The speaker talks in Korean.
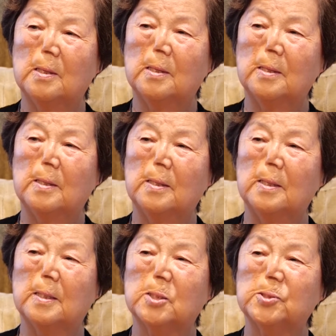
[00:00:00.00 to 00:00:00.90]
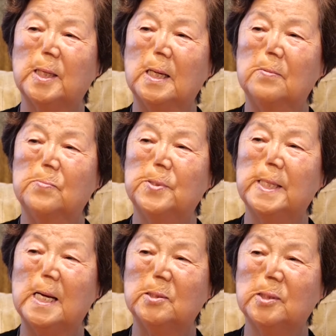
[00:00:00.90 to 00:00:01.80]
예, 그 사람들이
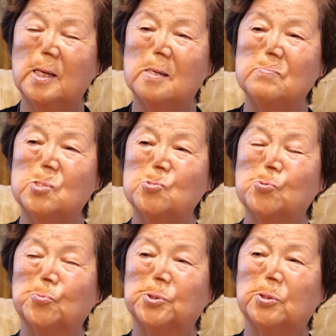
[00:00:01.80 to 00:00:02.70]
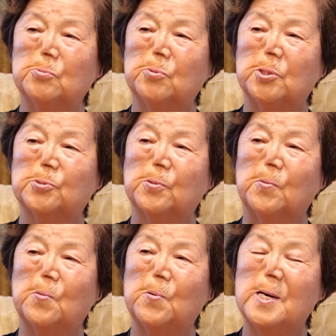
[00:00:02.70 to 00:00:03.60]
한 사람은 충청도에서
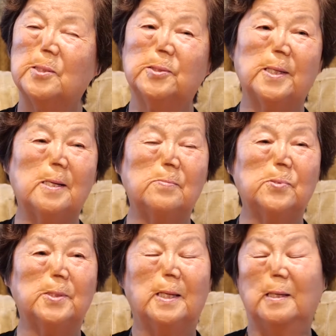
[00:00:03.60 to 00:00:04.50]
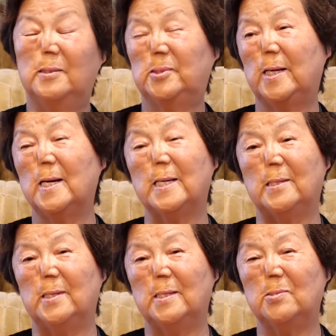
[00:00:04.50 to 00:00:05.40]
오고 한 사람은 생각이
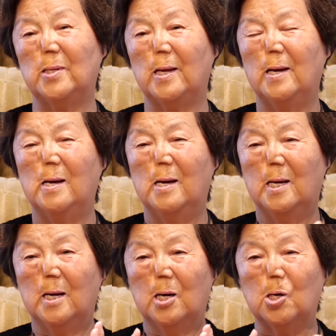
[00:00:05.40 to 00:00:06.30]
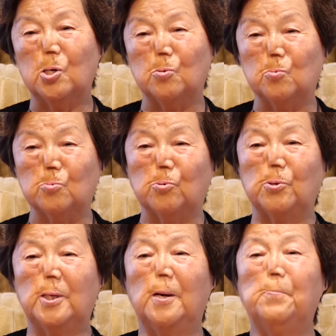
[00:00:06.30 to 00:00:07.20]
안 나는데 얼굴도
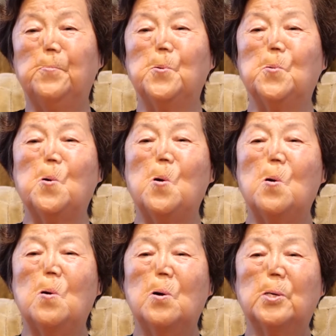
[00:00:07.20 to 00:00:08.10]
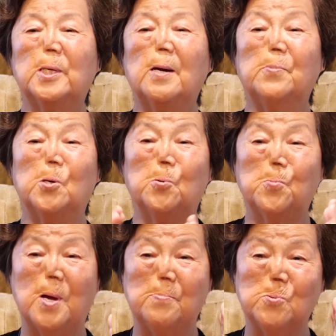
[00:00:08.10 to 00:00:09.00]
예쁘고 그야말로
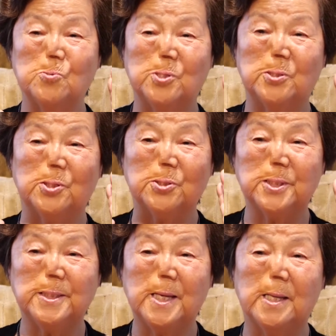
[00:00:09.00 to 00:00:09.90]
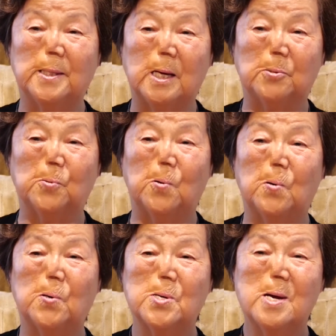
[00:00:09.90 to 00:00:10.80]
외모는 어디 내놔도